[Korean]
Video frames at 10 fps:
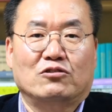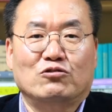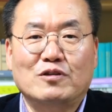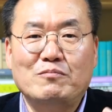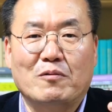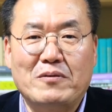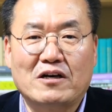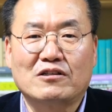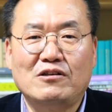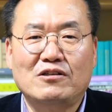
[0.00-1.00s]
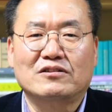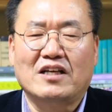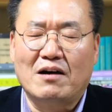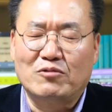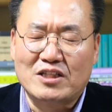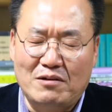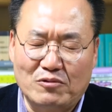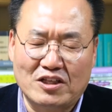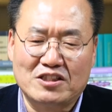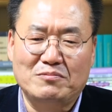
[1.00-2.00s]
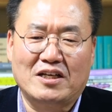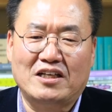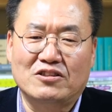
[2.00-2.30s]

눈물 몇 방울 흘리고 내가 뭐 잘못했습니다.